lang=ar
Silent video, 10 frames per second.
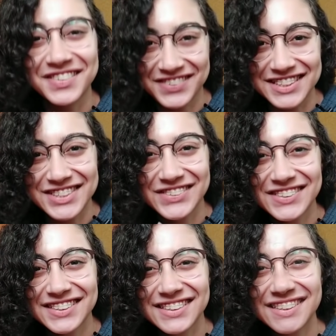الفيديو
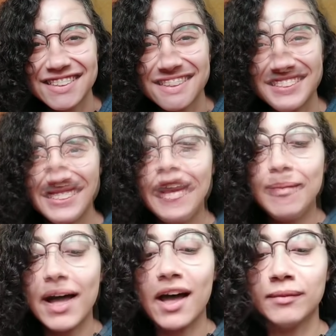اول حاجه
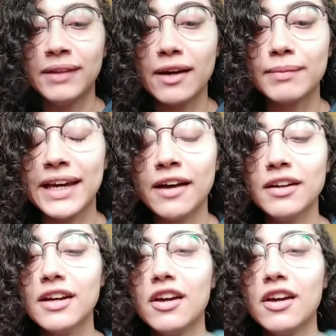بقى هبدا بيها